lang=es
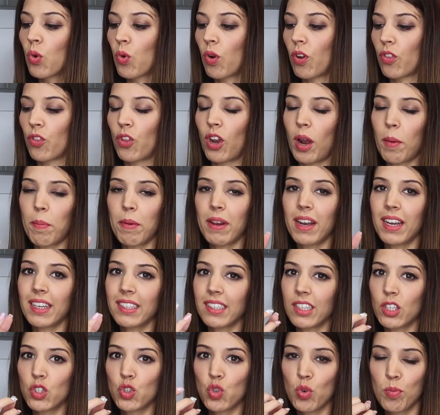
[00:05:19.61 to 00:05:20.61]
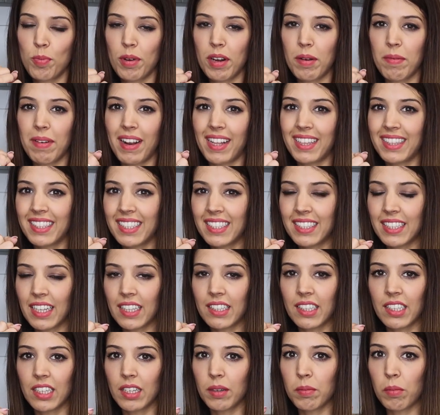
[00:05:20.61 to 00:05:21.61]
cuando la pera es súper
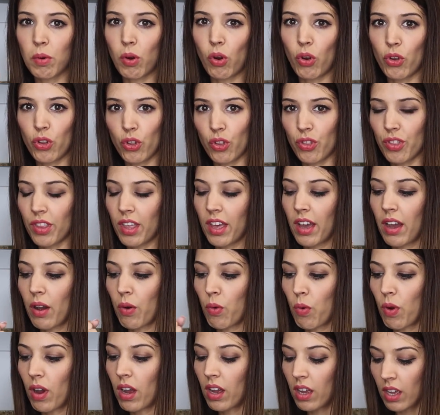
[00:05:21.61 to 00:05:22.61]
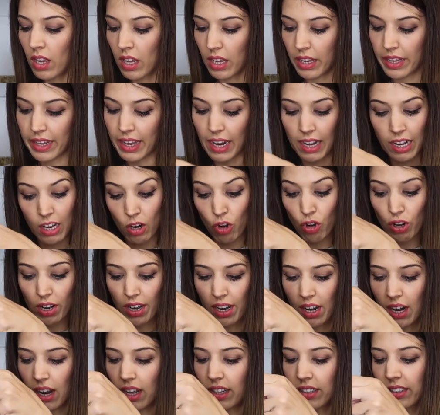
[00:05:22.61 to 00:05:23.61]
blandita tiene mogollón de agua y a Leo le
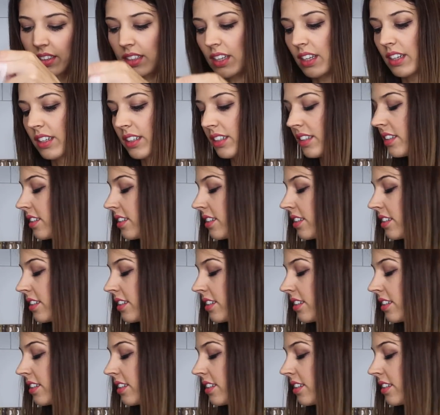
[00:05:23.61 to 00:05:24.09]
encanta